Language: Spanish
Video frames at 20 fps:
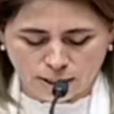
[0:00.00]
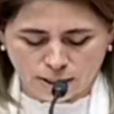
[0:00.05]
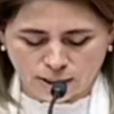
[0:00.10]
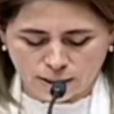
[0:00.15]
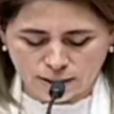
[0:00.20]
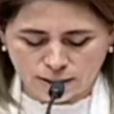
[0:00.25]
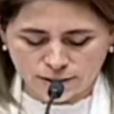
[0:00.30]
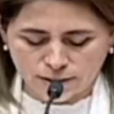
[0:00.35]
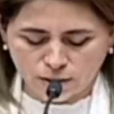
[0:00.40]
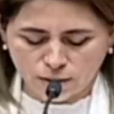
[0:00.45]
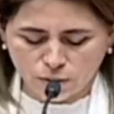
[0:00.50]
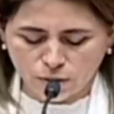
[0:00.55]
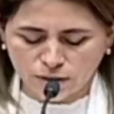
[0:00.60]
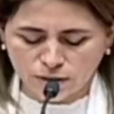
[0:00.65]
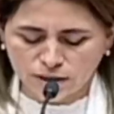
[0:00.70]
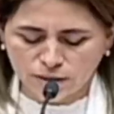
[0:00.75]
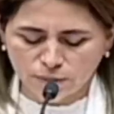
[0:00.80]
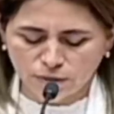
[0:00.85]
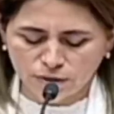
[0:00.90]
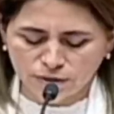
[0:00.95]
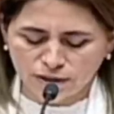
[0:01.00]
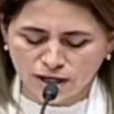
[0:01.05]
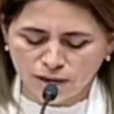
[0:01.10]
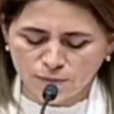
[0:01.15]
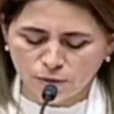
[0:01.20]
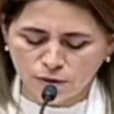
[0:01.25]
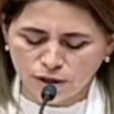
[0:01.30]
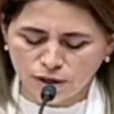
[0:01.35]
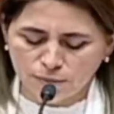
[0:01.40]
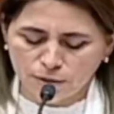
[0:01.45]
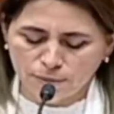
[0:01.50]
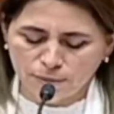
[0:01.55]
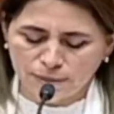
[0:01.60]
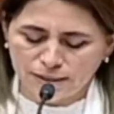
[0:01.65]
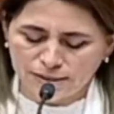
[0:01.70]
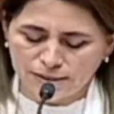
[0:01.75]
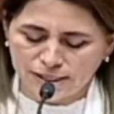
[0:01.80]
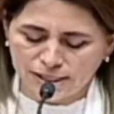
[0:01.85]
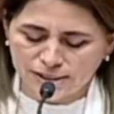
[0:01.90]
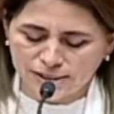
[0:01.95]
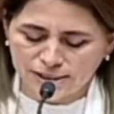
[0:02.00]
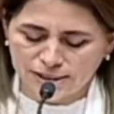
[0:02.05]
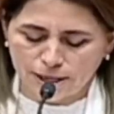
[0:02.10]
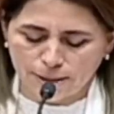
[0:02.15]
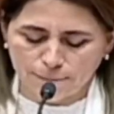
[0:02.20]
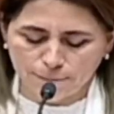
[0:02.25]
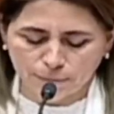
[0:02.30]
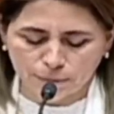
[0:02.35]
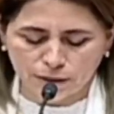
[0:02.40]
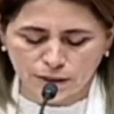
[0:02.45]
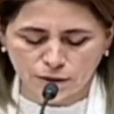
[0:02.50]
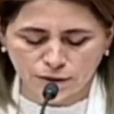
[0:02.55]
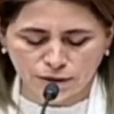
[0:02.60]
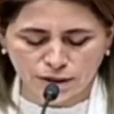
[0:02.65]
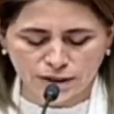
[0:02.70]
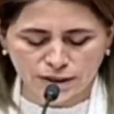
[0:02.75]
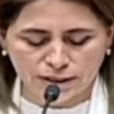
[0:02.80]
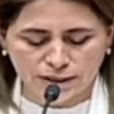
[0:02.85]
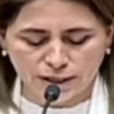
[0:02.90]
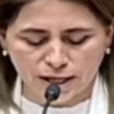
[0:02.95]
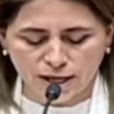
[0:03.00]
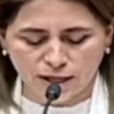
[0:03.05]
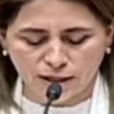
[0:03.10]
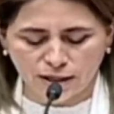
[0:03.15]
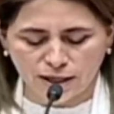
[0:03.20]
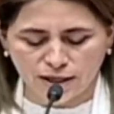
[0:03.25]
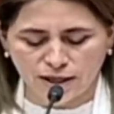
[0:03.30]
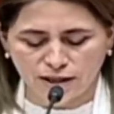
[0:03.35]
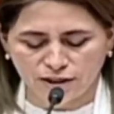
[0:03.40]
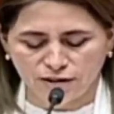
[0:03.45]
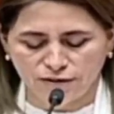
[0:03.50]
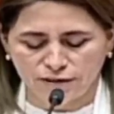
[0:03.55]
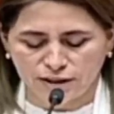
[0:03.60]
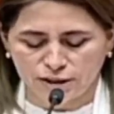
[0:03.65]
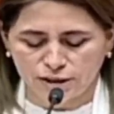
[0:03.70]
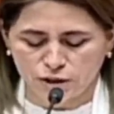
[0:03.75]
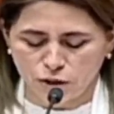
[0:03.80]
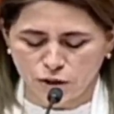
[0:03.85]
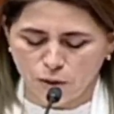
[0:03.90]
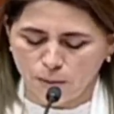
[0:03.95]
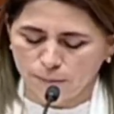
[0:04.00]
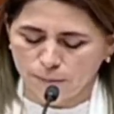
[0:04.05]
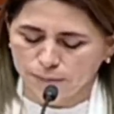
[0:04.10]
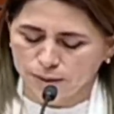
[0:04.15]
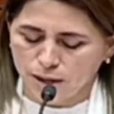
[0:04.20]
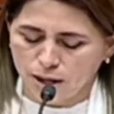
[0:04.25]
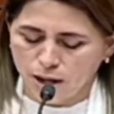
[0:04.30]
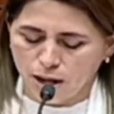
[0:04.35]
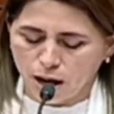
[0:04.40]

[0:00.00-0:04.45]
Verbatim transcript: Este último tramo de mi presencia quiero dedicarle a la reflexión.